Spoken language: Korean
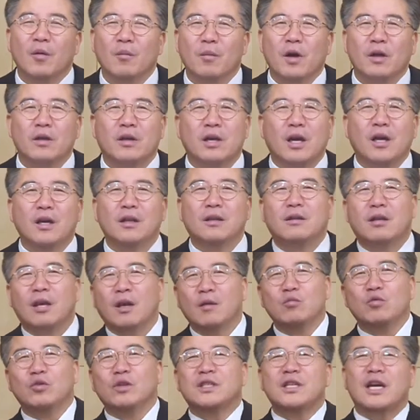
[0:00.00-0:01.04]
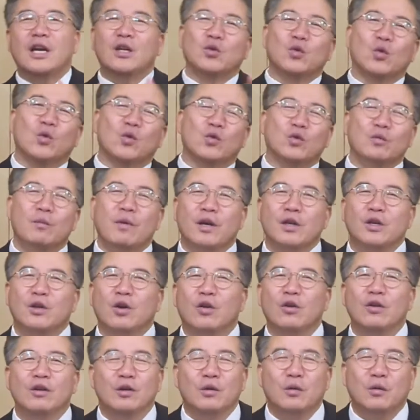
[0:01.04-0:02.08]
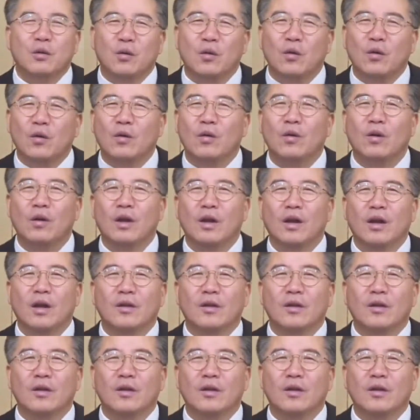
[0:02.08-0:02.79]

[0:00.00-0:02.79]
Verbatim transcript: 막 게이트의 문이 자동으로 막 열리고